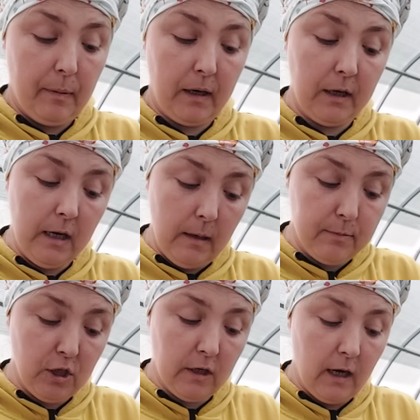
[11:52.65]

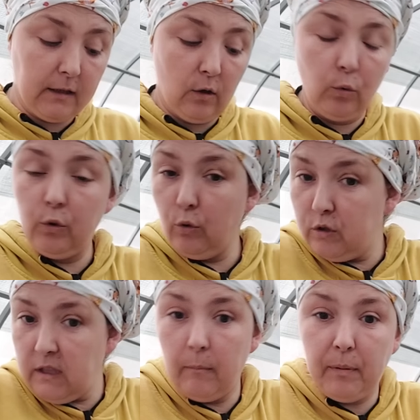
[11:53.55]
покрепче как-то. Он
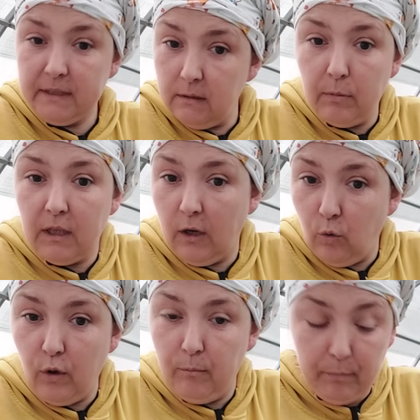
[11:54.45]
вот сам по себе
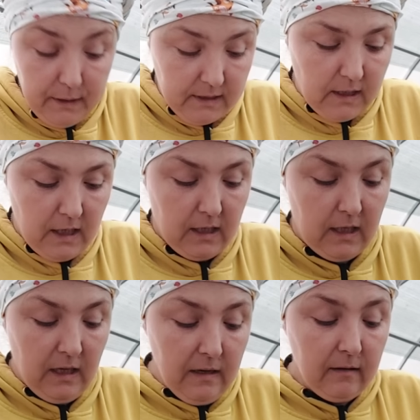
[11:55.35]
такой
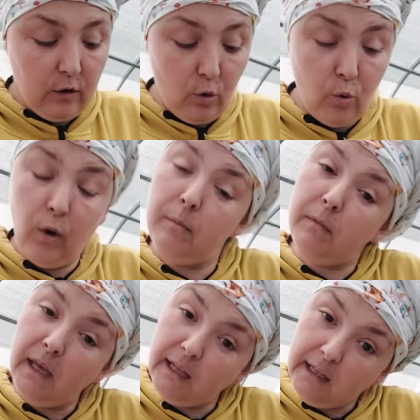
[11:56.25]
быстренький. Другой
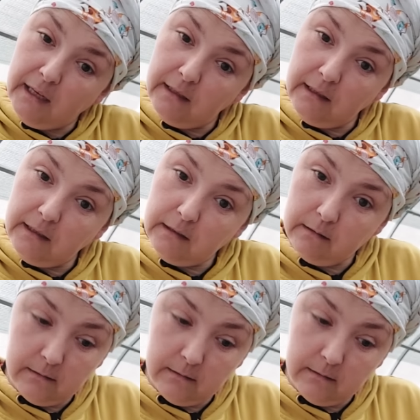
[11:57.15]
медленный.